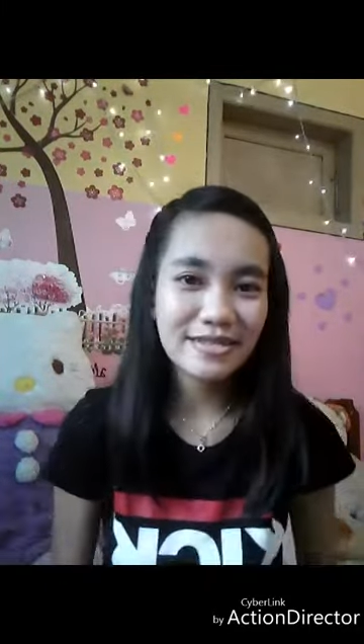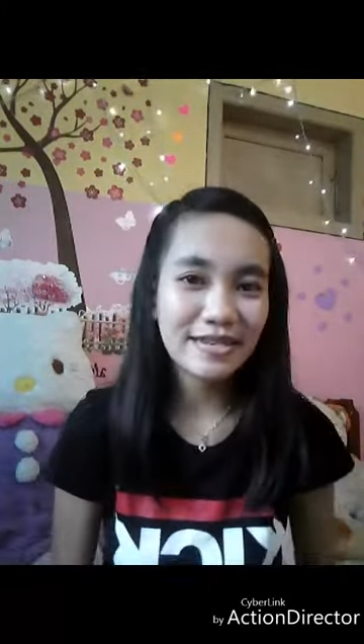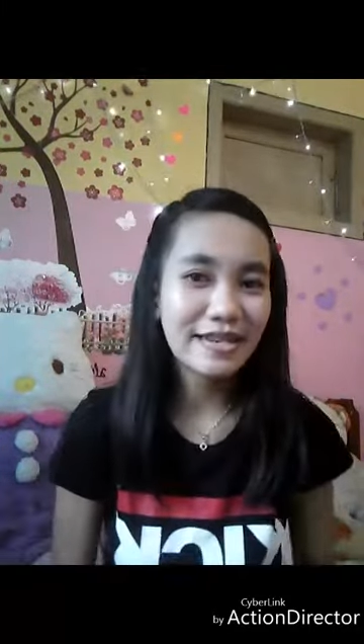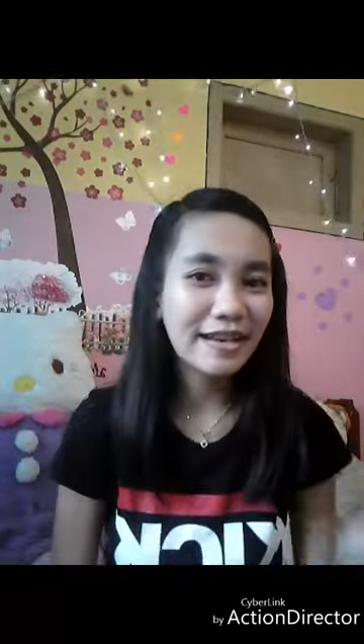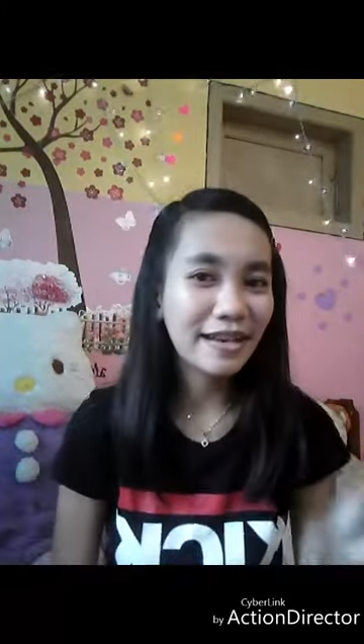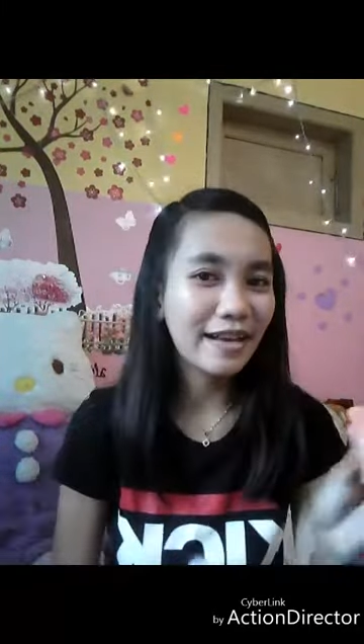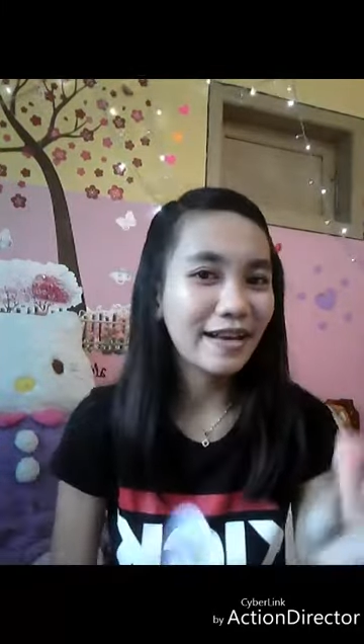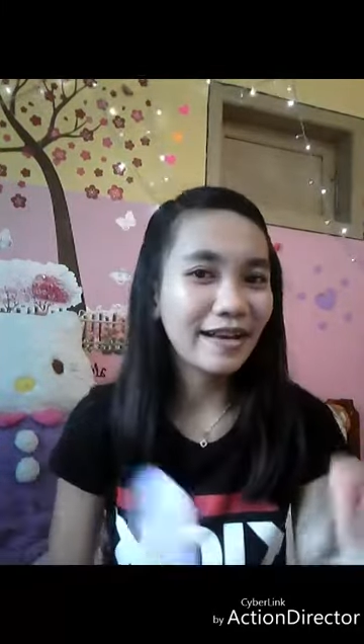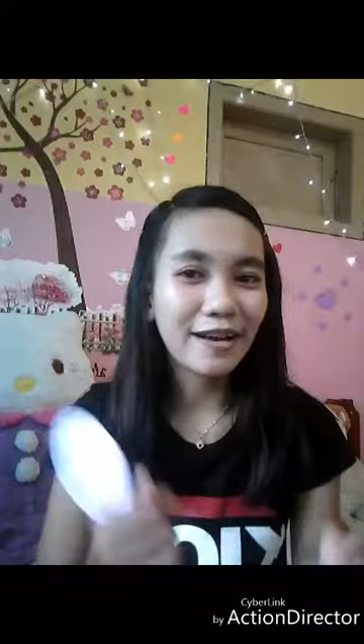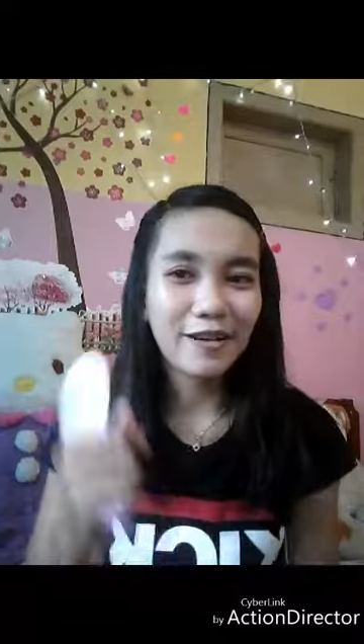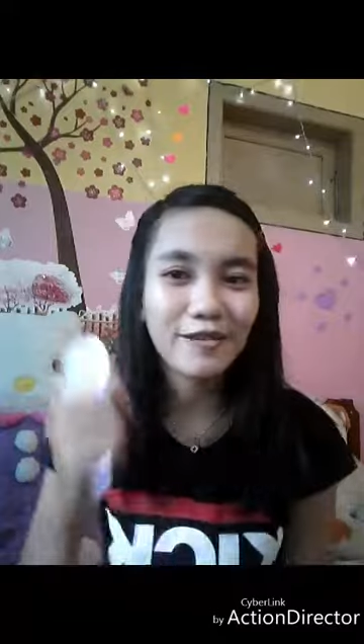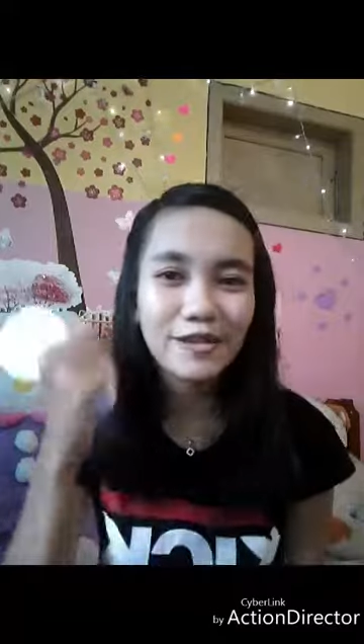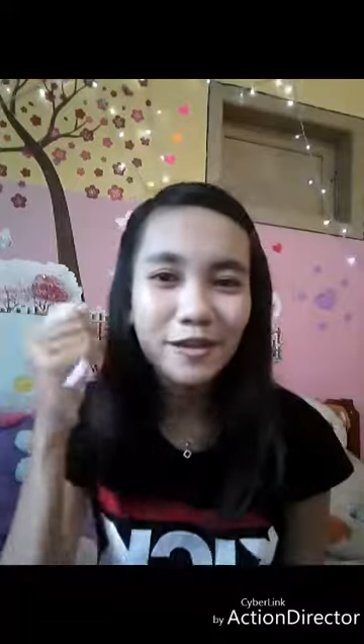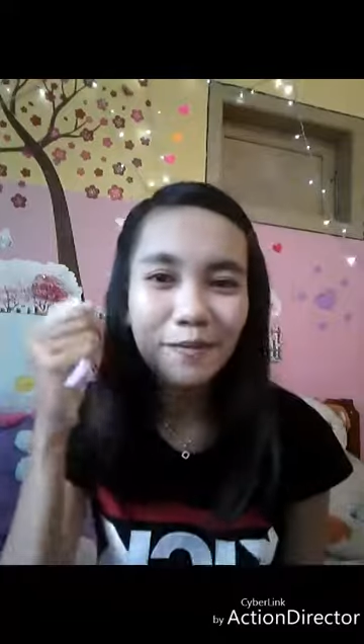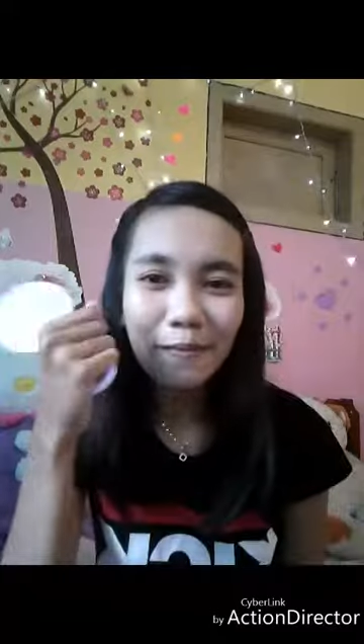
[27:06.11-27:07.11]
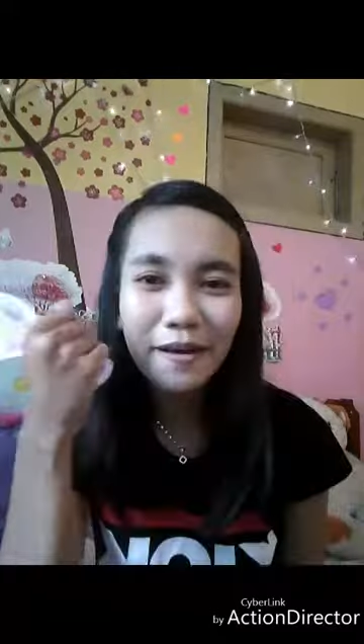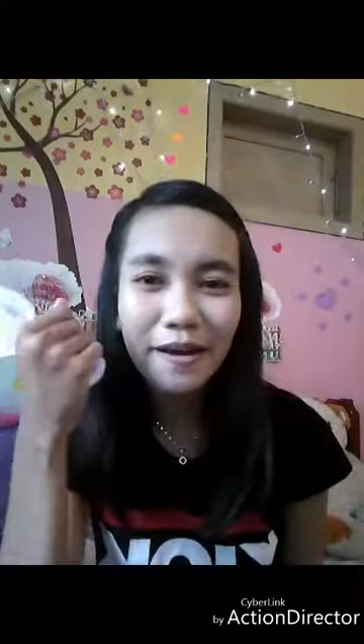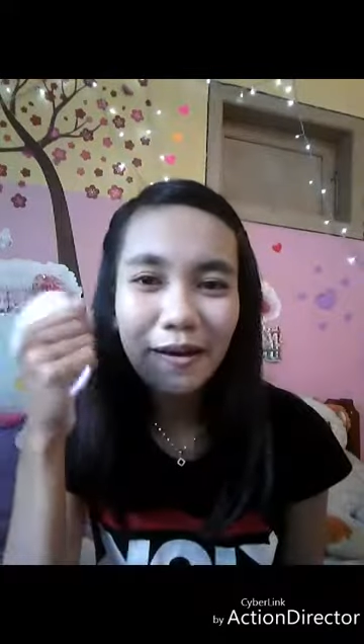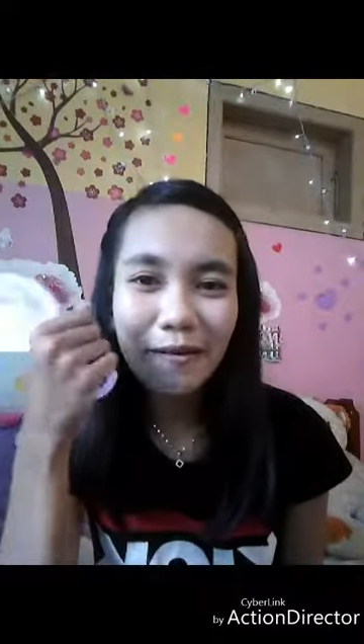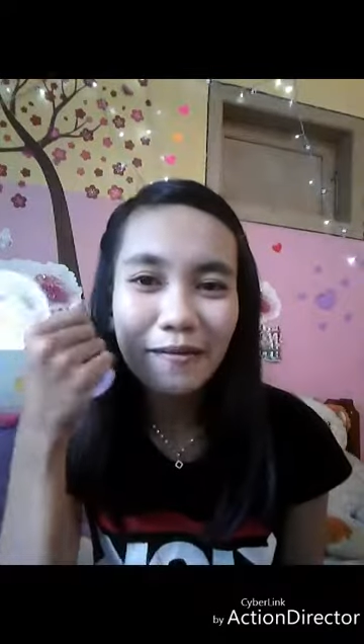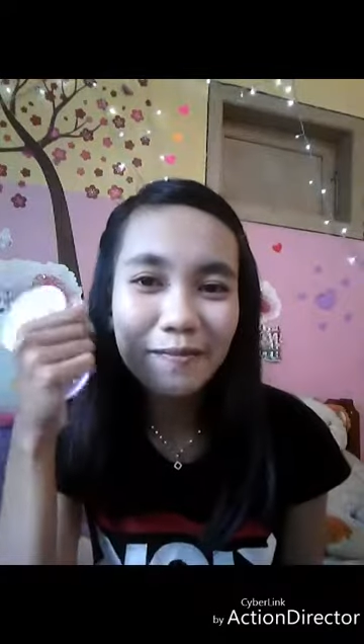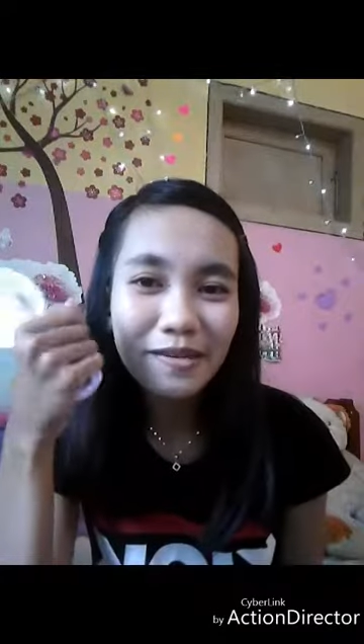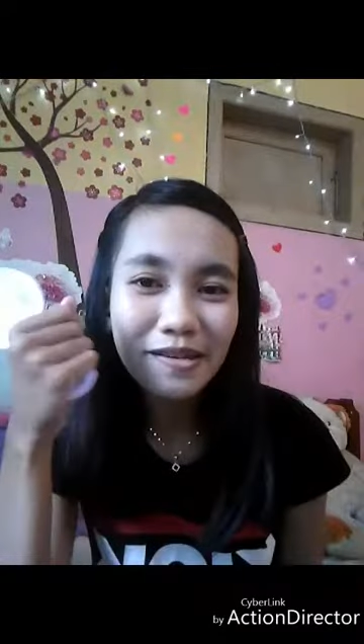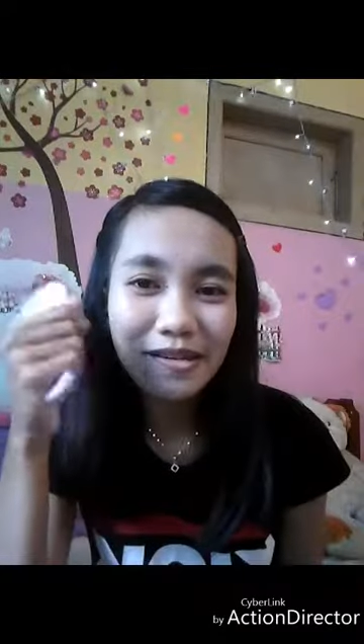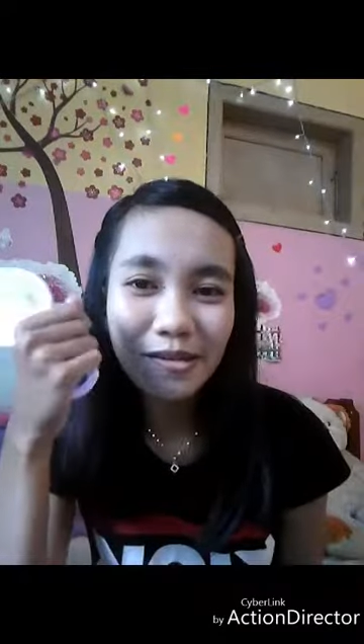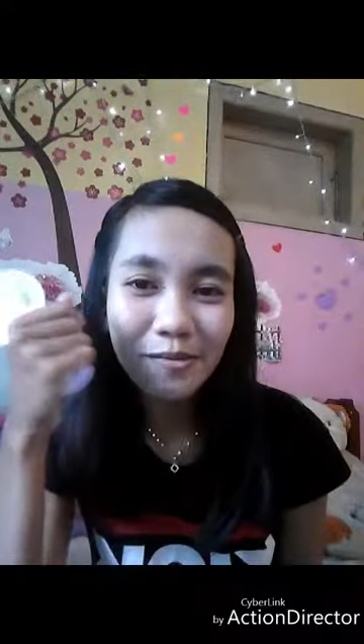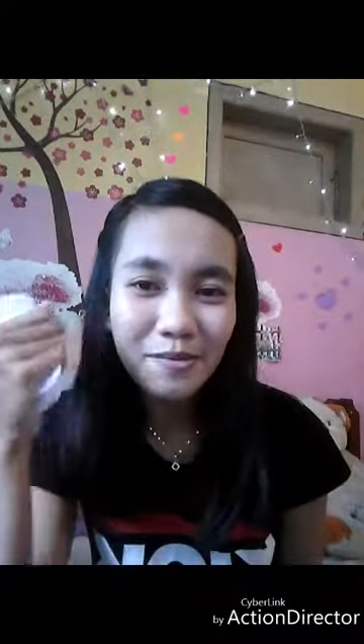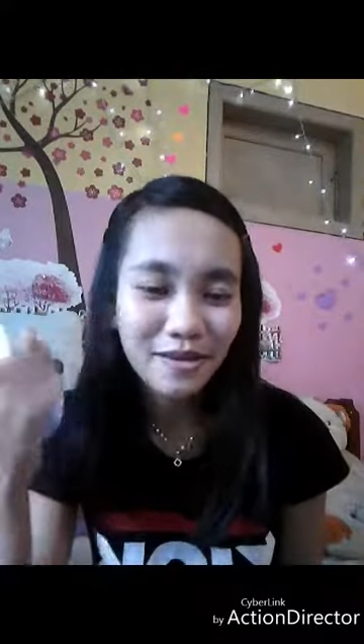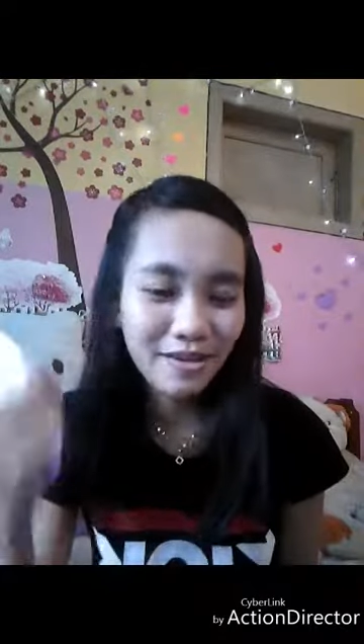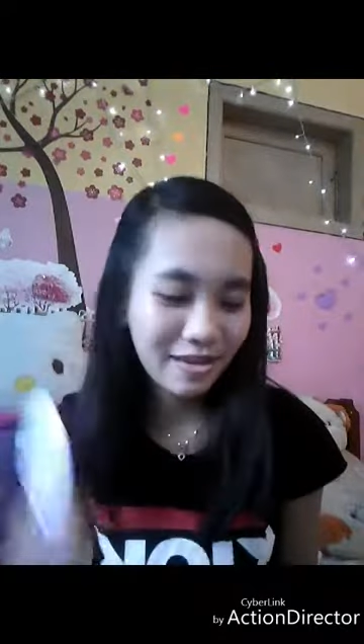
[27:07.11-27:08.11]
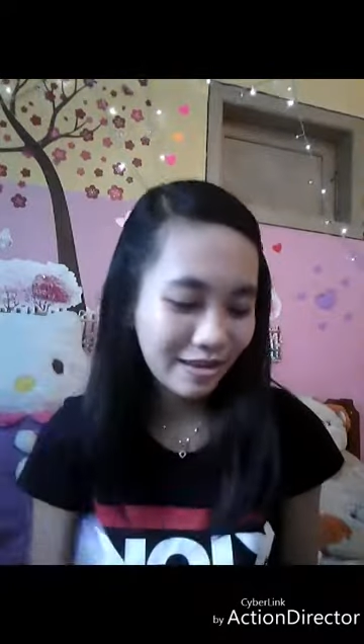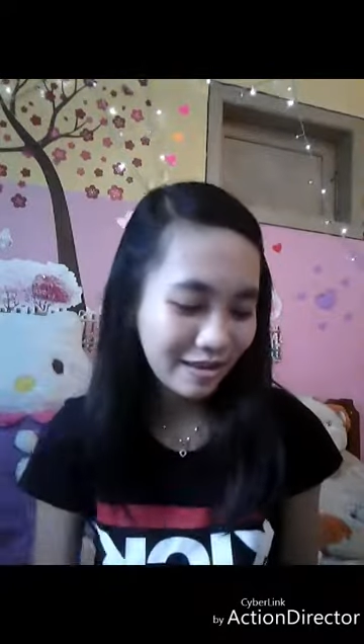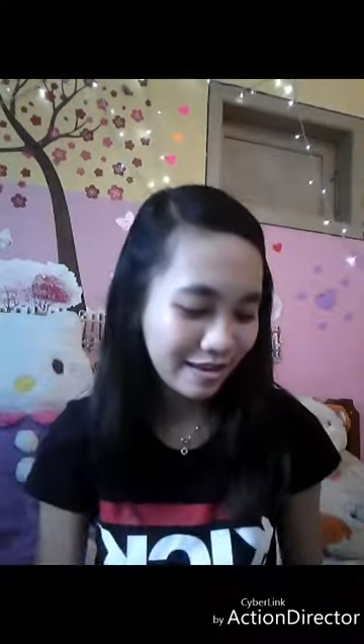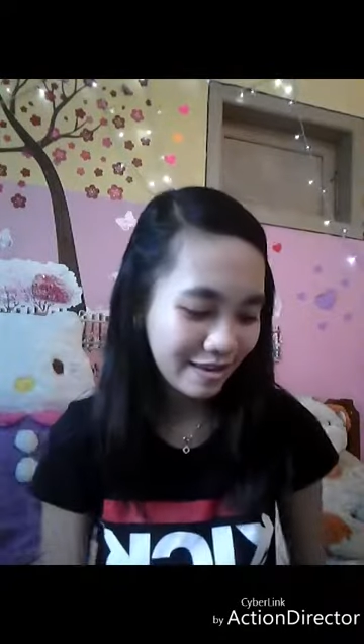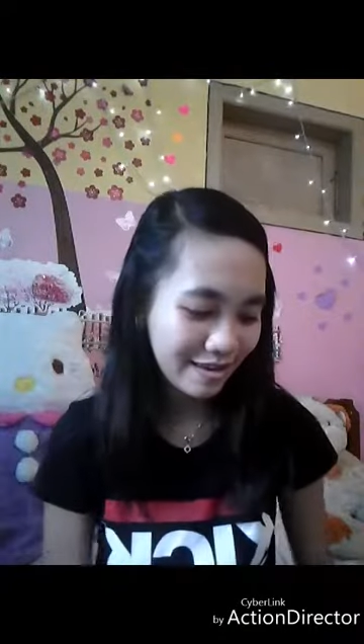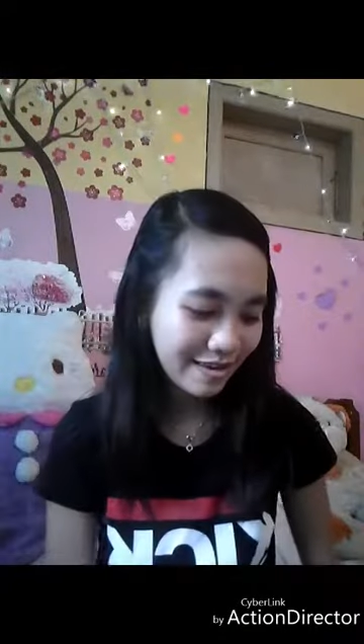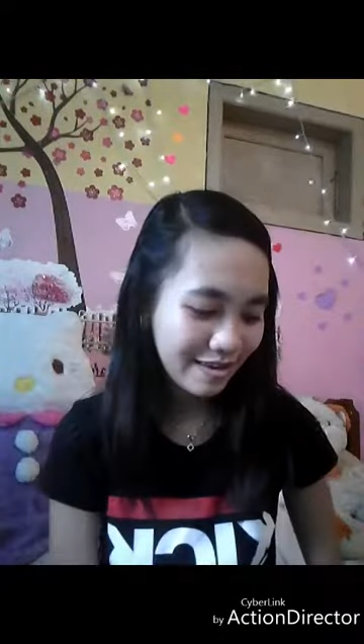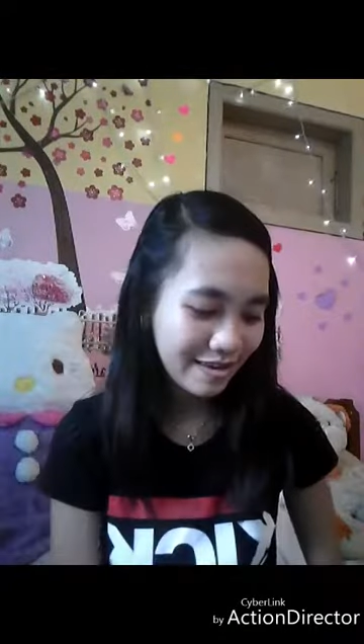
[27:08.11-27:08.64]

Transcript: jadi kalian nggak usah pakai begitu-begitu